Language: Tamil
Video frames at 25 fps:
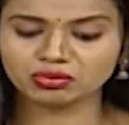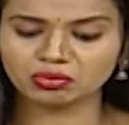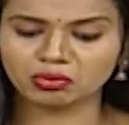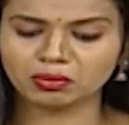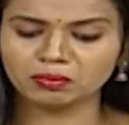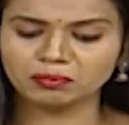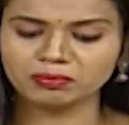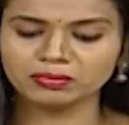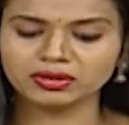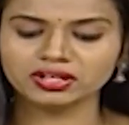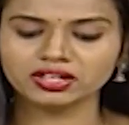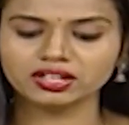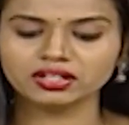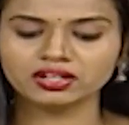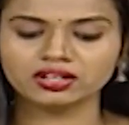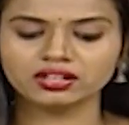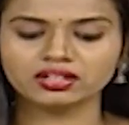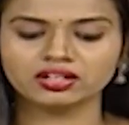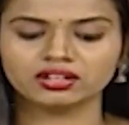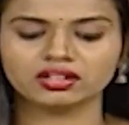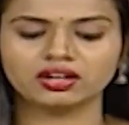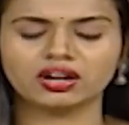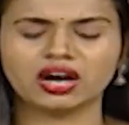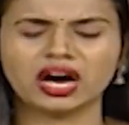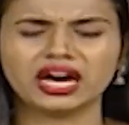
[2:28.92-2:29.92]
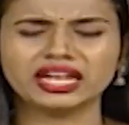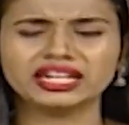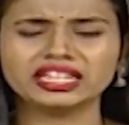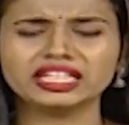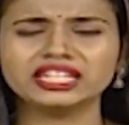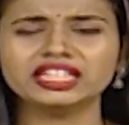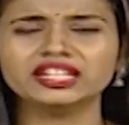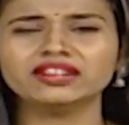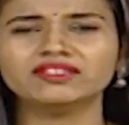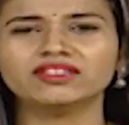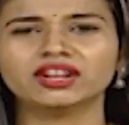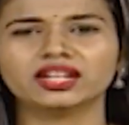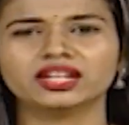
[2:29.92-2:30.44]
ரொம்பனா
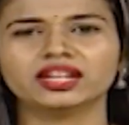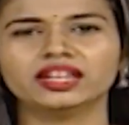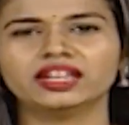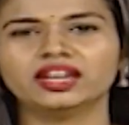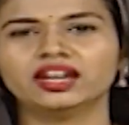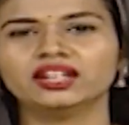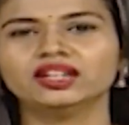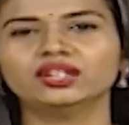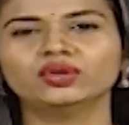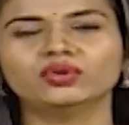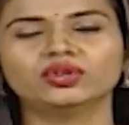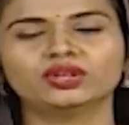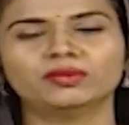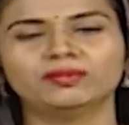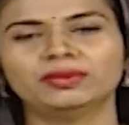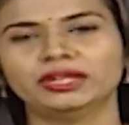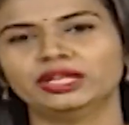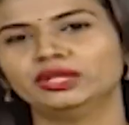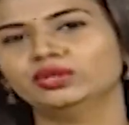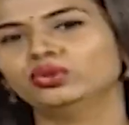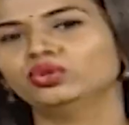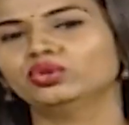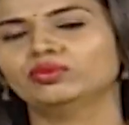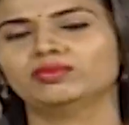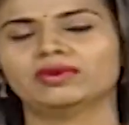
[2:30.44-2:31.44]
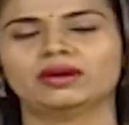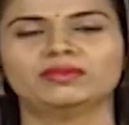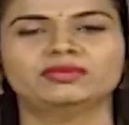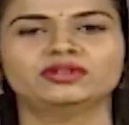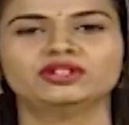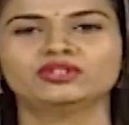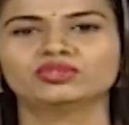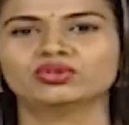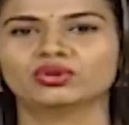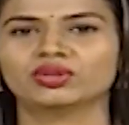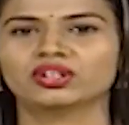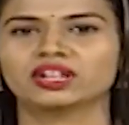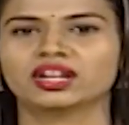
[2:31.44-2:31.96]
அரிய வகையான ஒரு பிளட் குரூப்
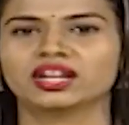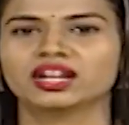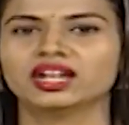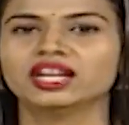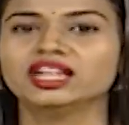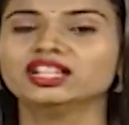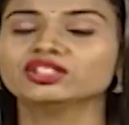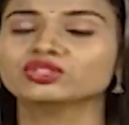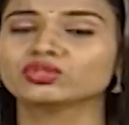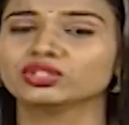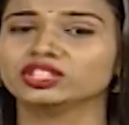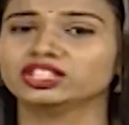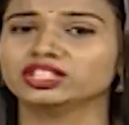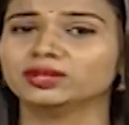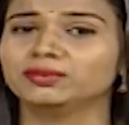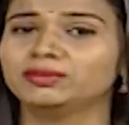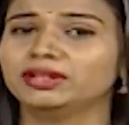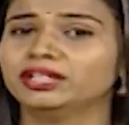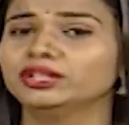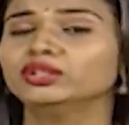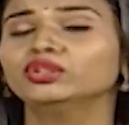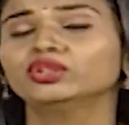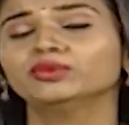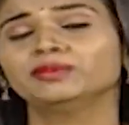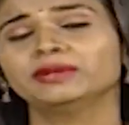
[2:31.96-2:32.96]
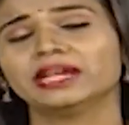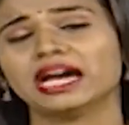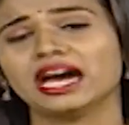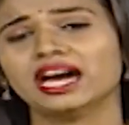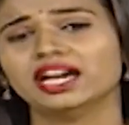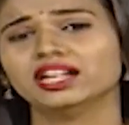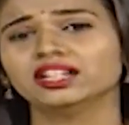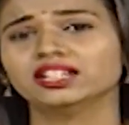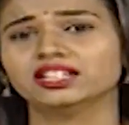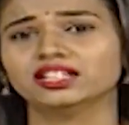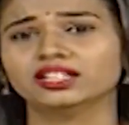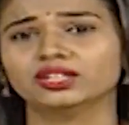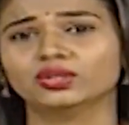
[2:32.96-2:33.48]
அப்படின்னு சொல்கிறாங்க ஸோ இந்த பிளட் குரூப்
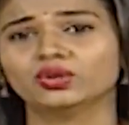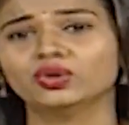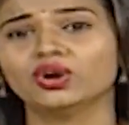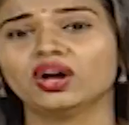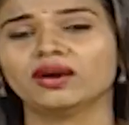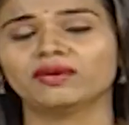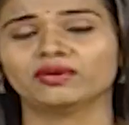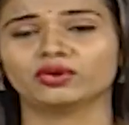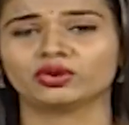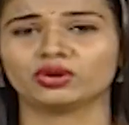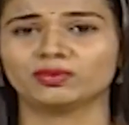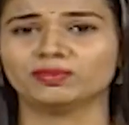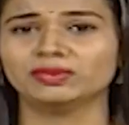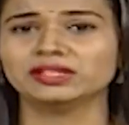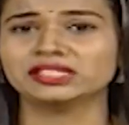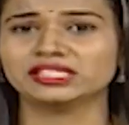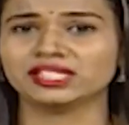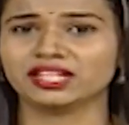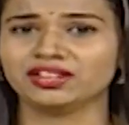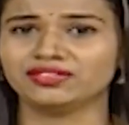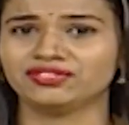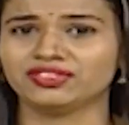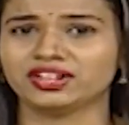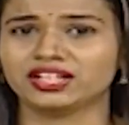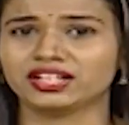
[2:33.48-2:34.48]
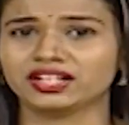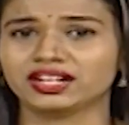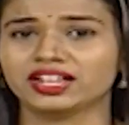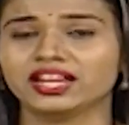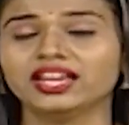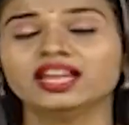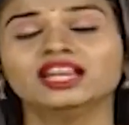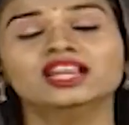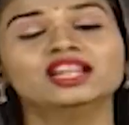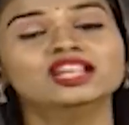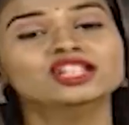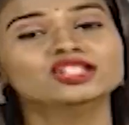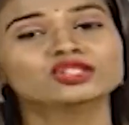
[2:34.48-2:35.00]
யாருக்கு இருக்கோ அவங்க ரொம்ப சேஃபாக இருங்க
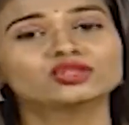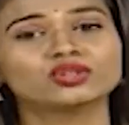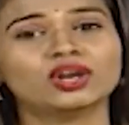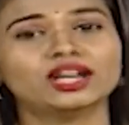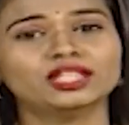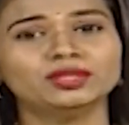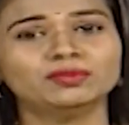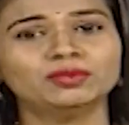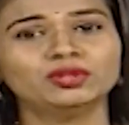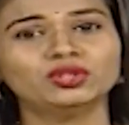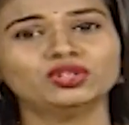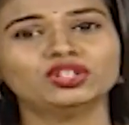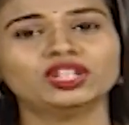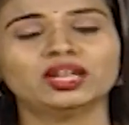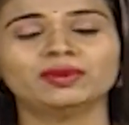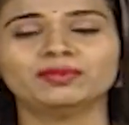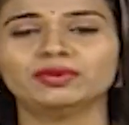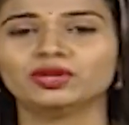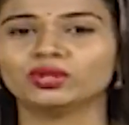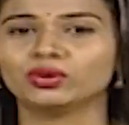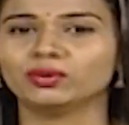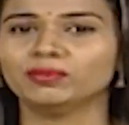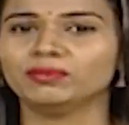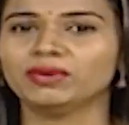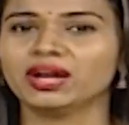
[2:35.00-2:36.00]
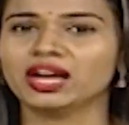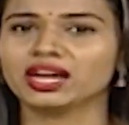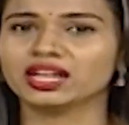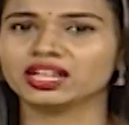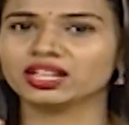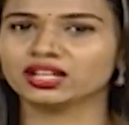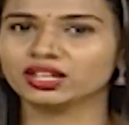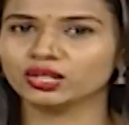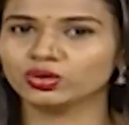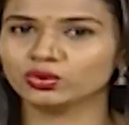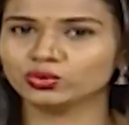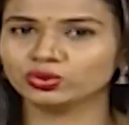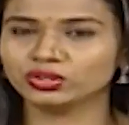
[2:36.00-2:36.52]
ஸோ அது மட்டும் இல்லாமல் ரொம்ப
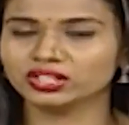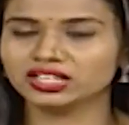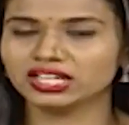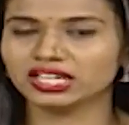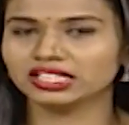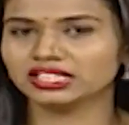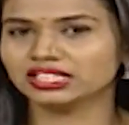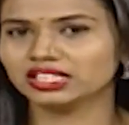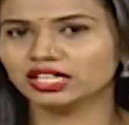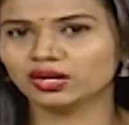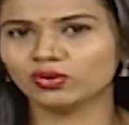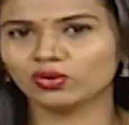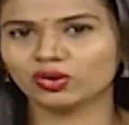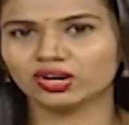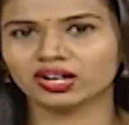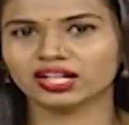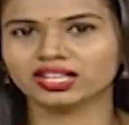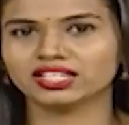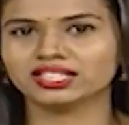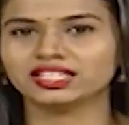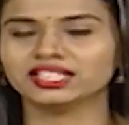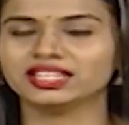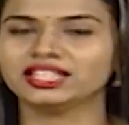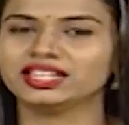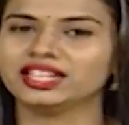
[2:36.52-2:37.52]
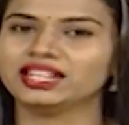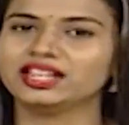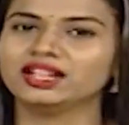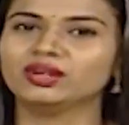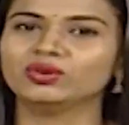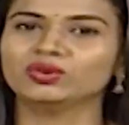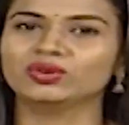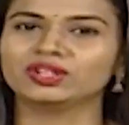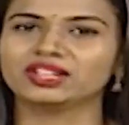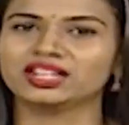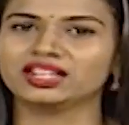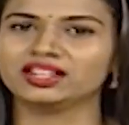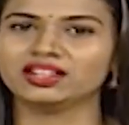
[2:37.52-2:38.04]
அங்கங்கே குதிக்காதீங்க ஓடாதீங்க ஏன்னா
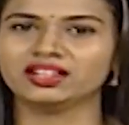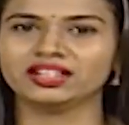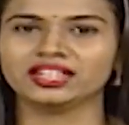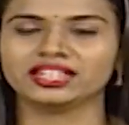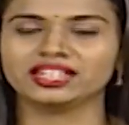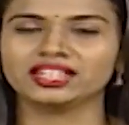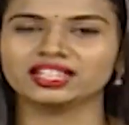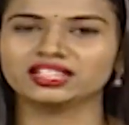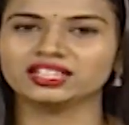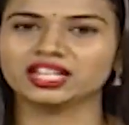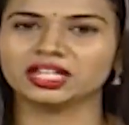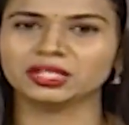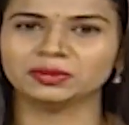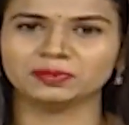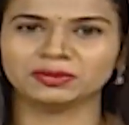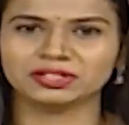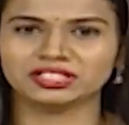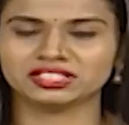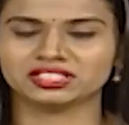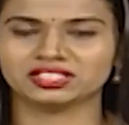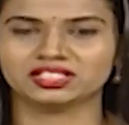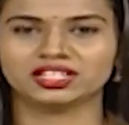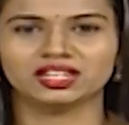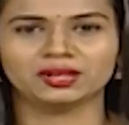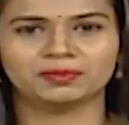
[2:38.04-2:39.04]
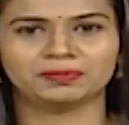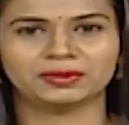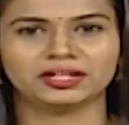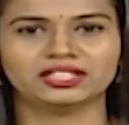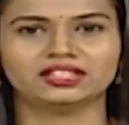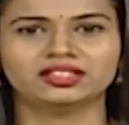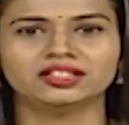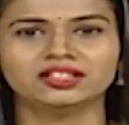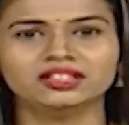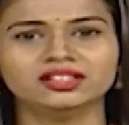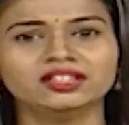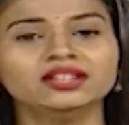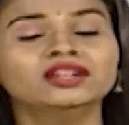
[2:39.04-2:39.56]
உங்களுக்கெல்லாம் எங்கேயாவது அடிபட்டுச்சுன்னா
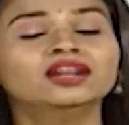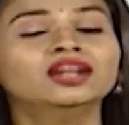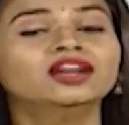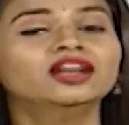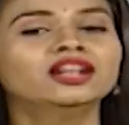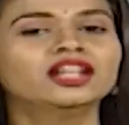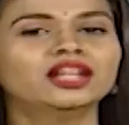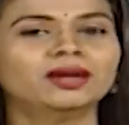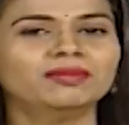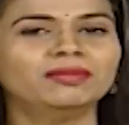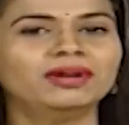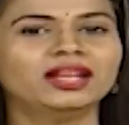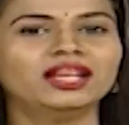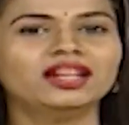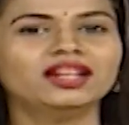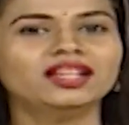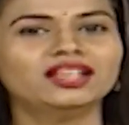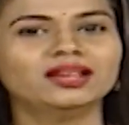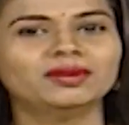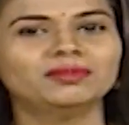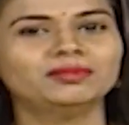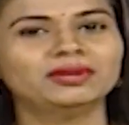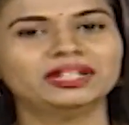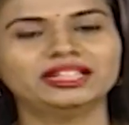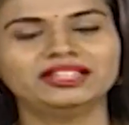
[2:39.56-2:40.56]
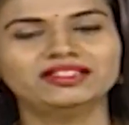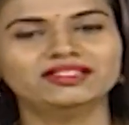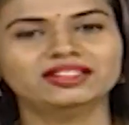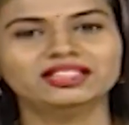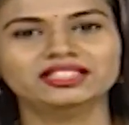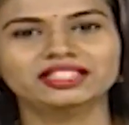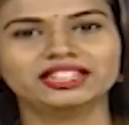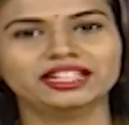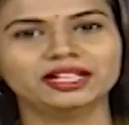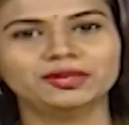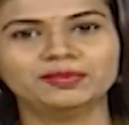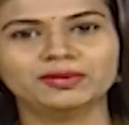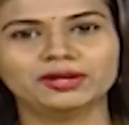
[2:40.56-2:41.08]
பட்டுன்னு நம்மளால் பிளட் வந்து ரெடி